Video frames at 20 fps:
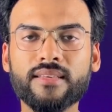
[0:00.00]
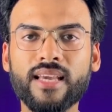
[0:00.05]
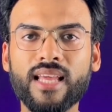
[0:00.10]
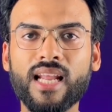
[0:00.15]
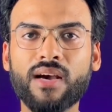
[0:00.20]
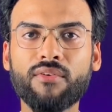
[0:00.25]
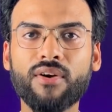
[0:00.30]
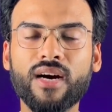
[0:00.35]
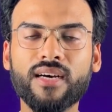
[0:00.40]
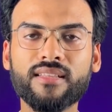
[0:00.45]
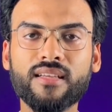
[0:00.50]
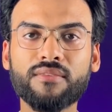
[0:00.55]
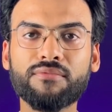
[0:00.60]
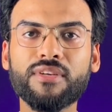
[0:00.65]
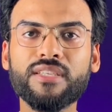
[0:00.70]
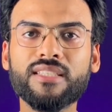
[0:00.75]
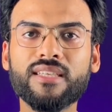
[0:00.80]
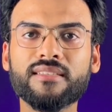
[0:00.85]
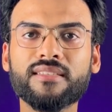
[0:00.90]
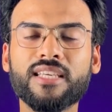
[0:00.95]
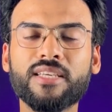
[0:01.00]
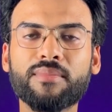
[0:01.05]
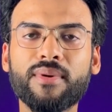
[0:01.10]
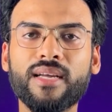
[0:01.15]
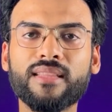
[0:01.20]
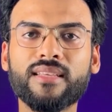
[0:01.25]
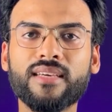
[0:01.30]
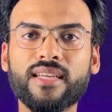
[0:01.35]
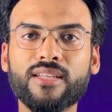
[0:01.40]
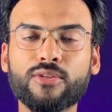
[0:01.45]
अलावा अदर फीचर्स की
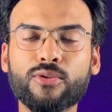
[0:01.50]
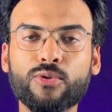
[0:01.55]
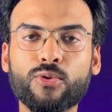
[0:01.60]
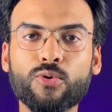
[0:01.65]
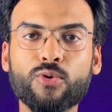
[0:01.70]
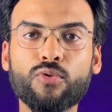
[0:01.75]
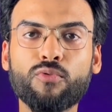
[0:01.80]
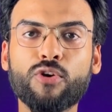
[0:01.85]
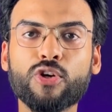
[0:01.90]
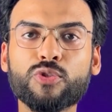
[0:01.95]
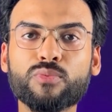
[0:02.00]
बात करें तो दोनों वॉच